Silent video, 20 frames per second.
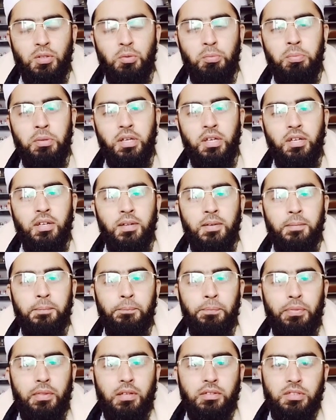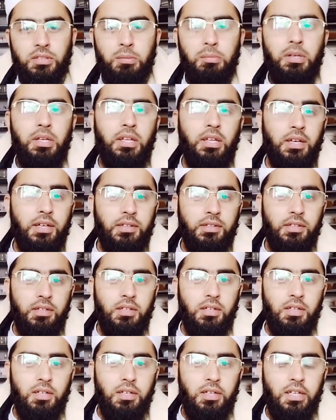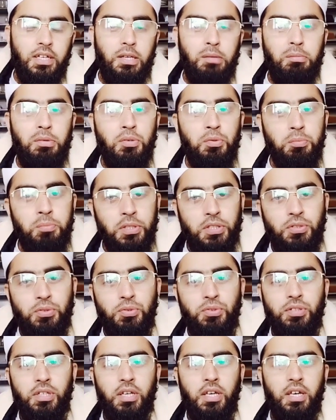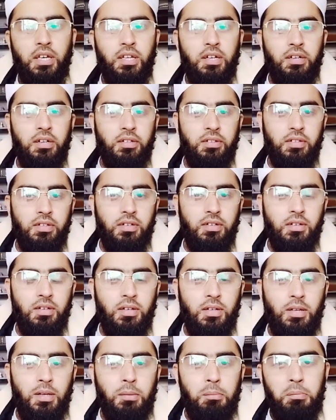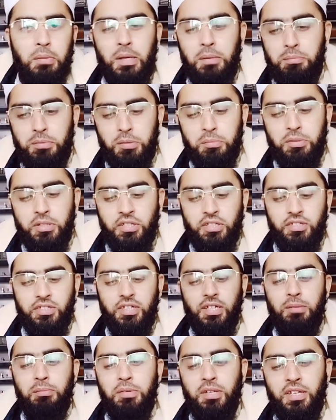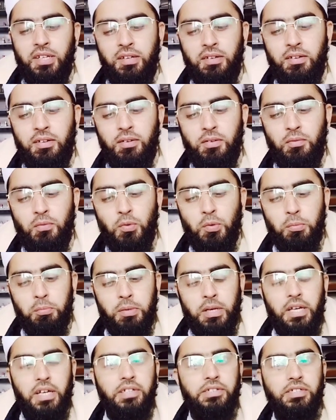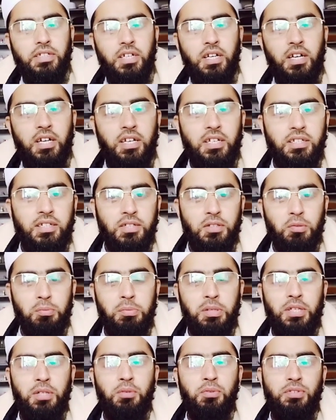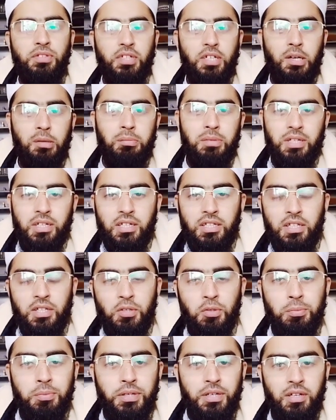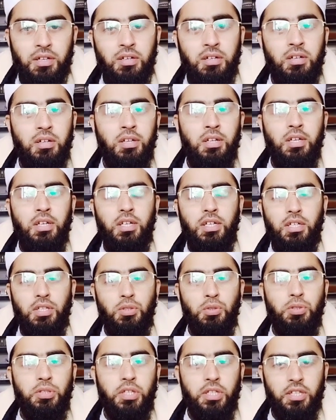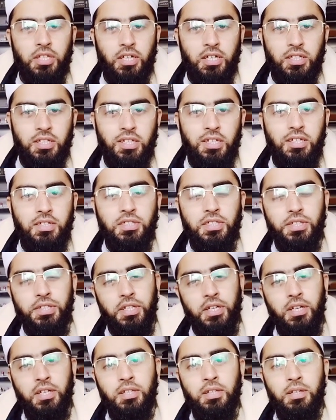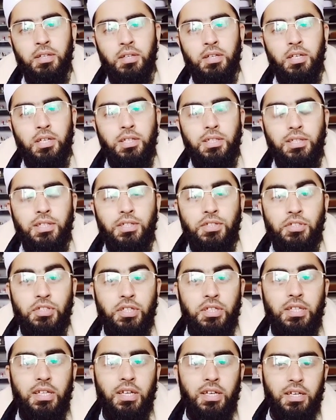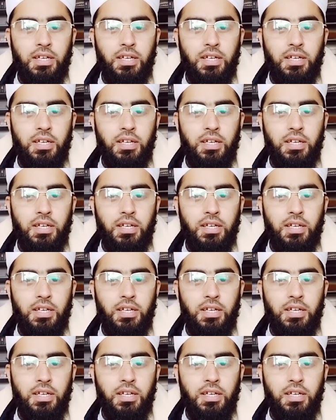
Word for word: पे समझ नहीं आती लेकिन मैं उन बच्चों से कह रहा था मैं अपने भतीजे हैं मेरे वो बयां सिखा रहा था तो मैंने उनसे कहा मैंने कहा देखो बेटा ये जो शैतान है ना शैतान ये जिन है